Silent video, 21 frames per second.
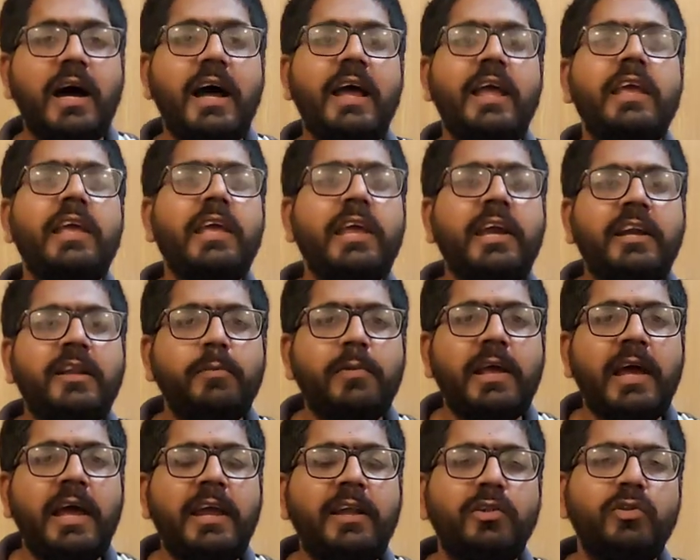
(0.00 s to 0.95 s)
गाय हीट
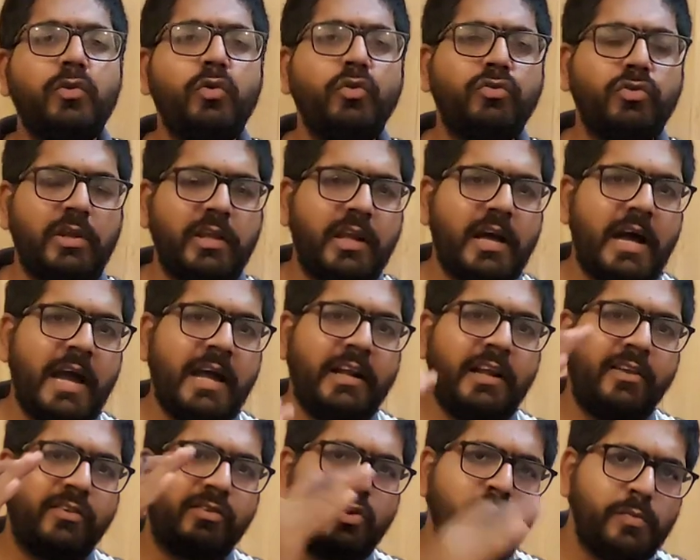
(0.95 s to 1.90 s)
में आई दूसरी
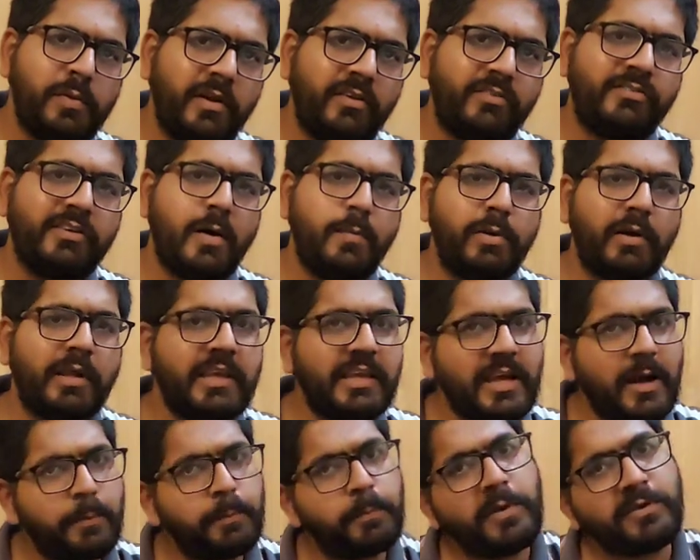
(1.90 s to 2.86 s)
गाय ने उसके ऊपर जंप
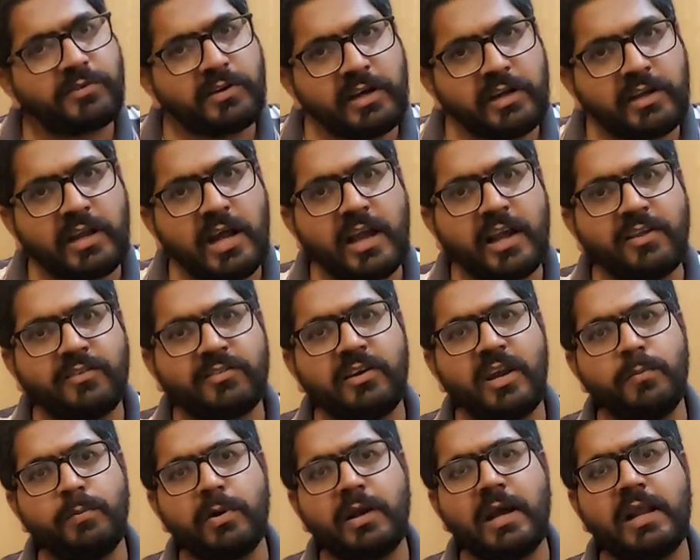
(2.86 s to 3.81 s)
किया पिछली टांगे
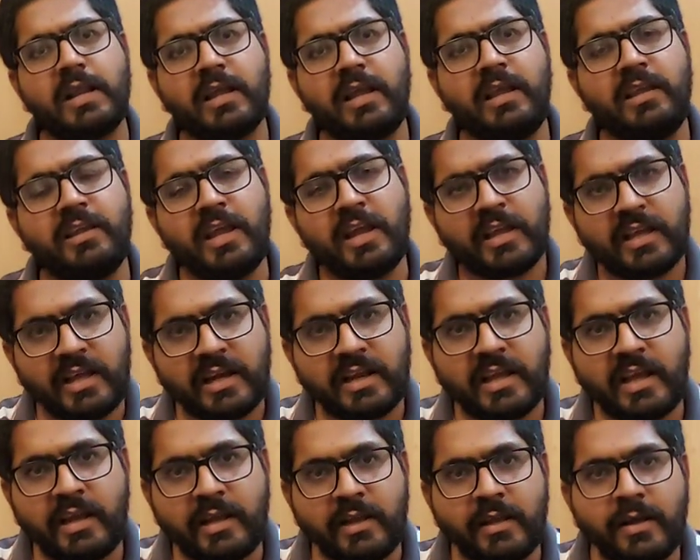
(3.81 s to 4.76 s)
स्लिप कर गई ये
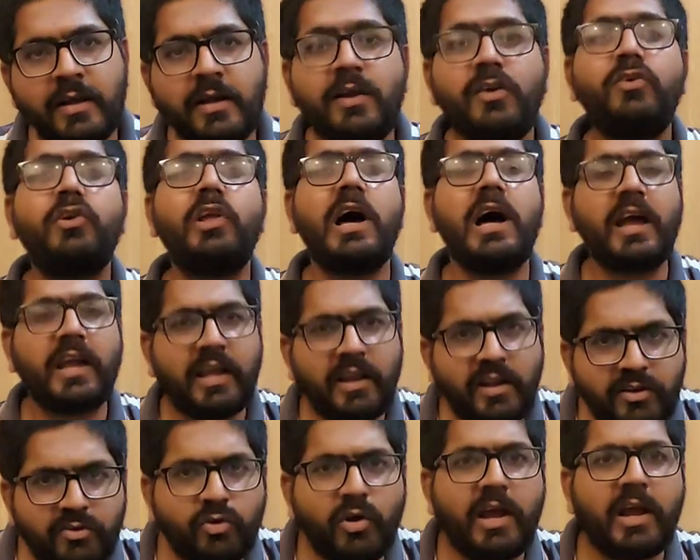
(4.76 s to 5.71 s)
गिर गई
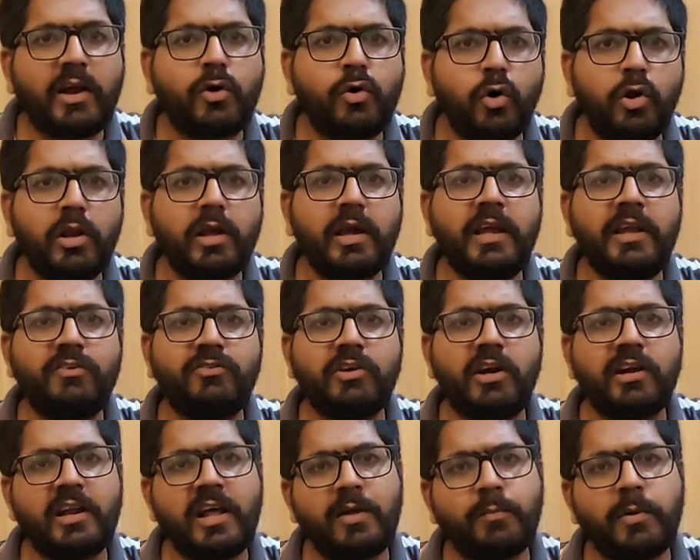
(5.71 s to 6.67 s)
टांगे जो है खुल गई
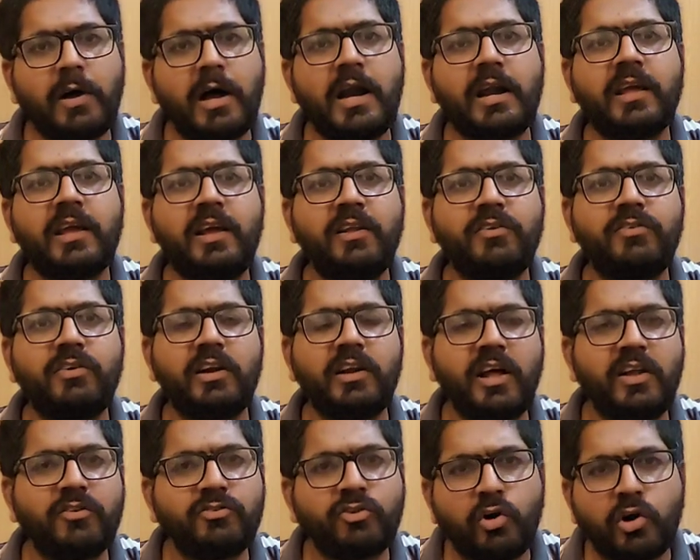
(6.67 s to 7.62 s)
चड्डे पाड़ गए
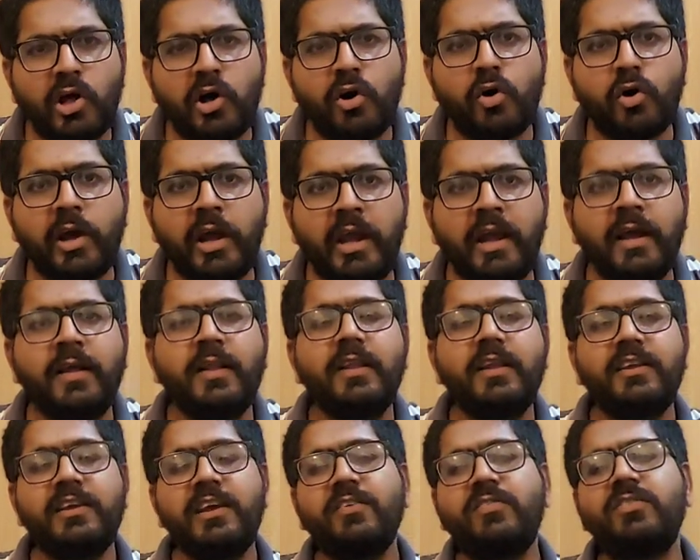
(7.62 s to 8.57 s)
चड्डा चौड़ा हो गए
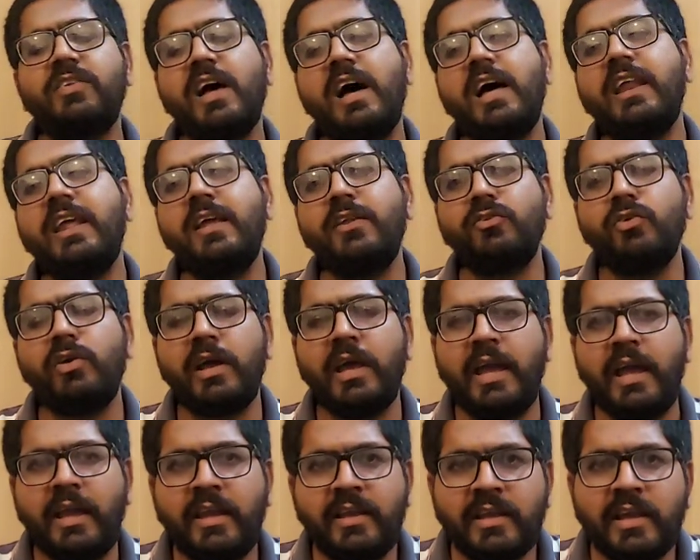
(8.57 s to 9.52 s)
ये सारे जो
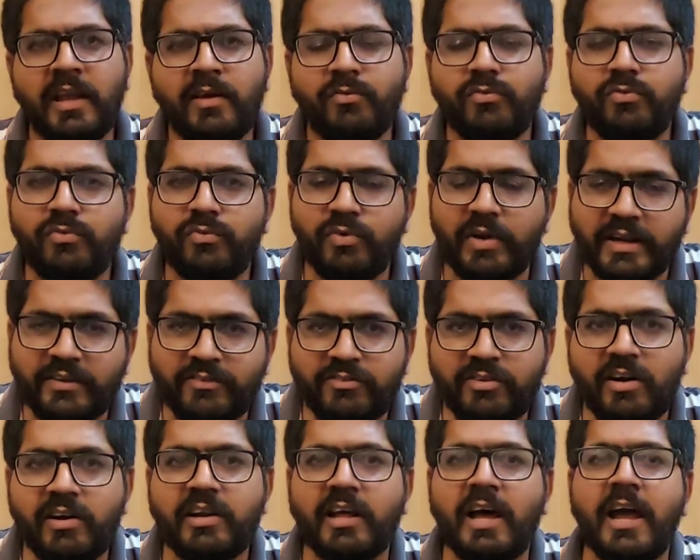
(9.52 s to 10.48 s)
है ये
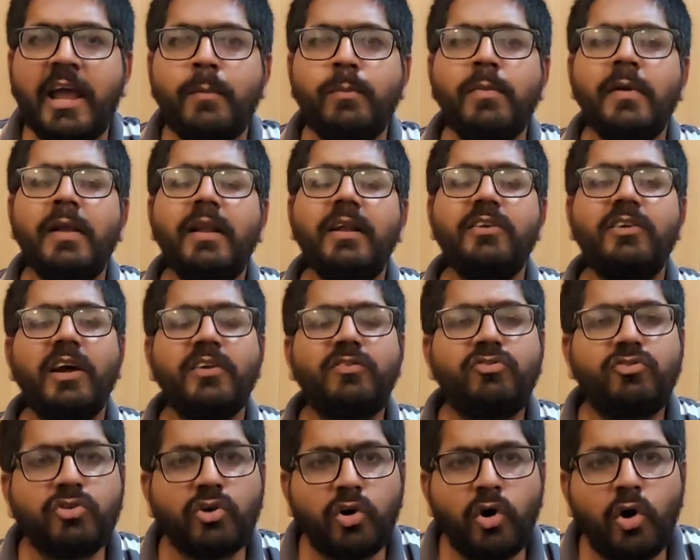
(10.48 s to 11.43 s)
फ्रैक्चर टाइप
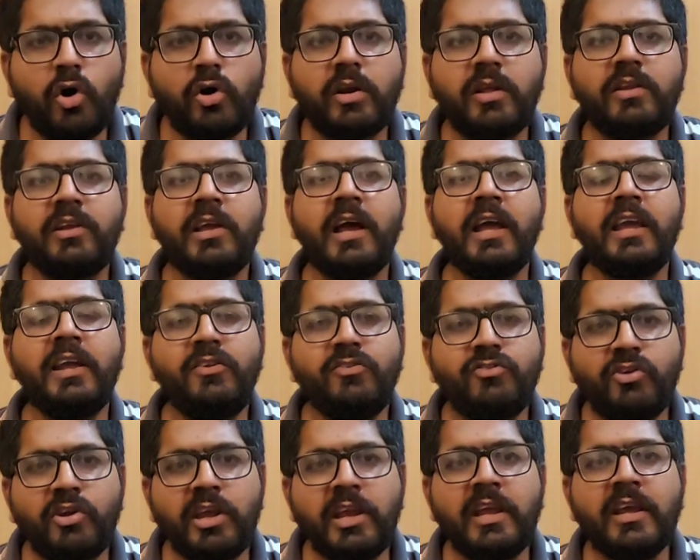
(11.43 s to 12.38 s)
या चोट या
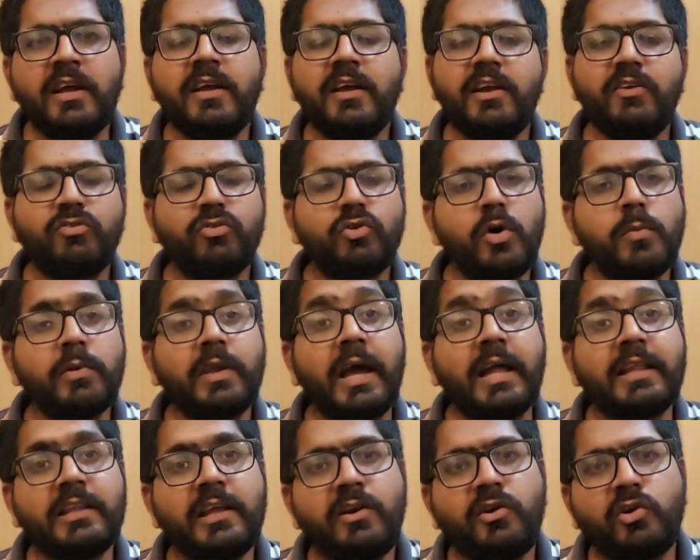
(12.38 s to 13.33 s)
इंजरी इसको
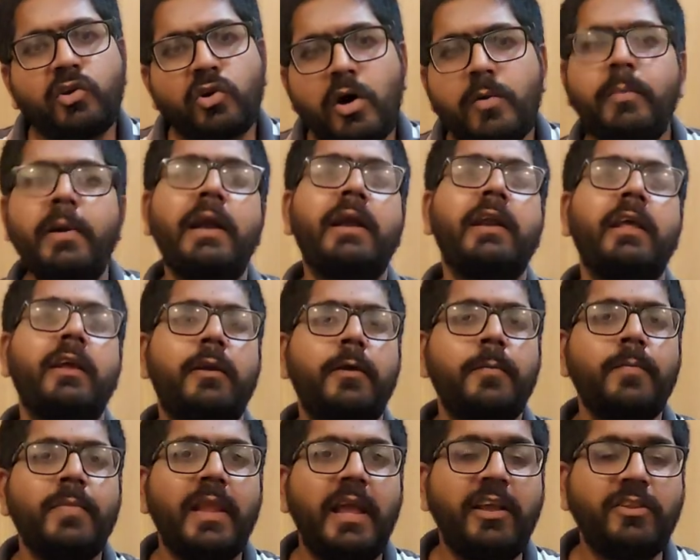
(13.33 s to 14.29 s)
हम कहते हैं
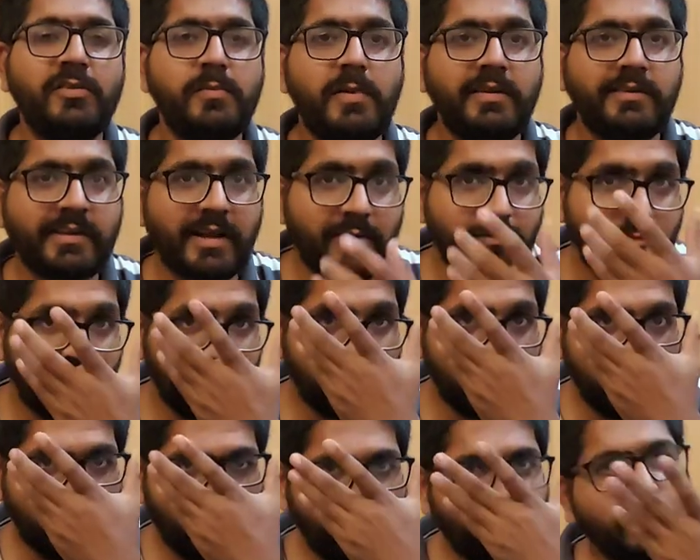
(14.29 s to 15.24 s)
ट्रोमेटिक इसमें
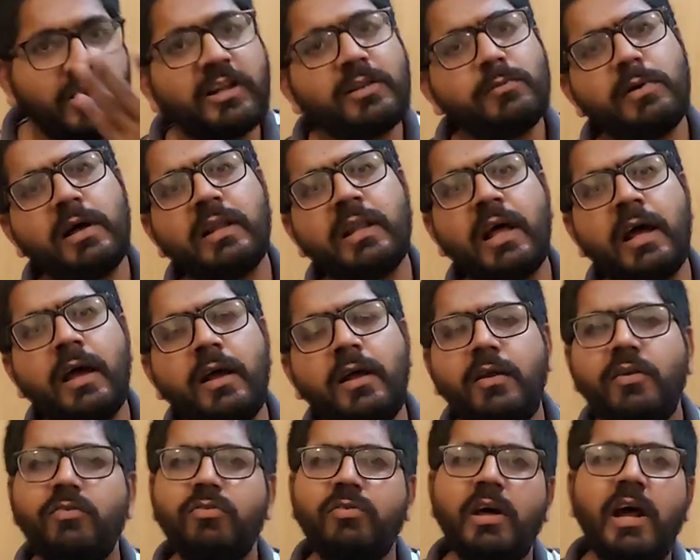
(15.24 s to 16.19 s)
जानवर बिल्कुल सेहतमंद है
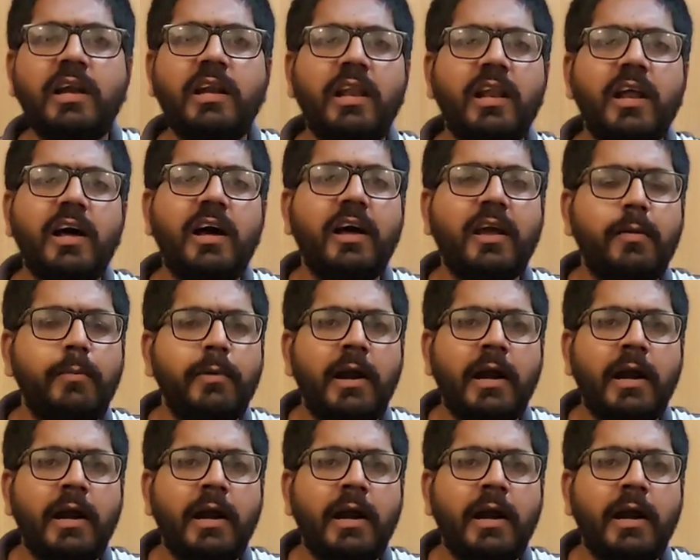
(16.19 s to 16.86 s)
सट लगा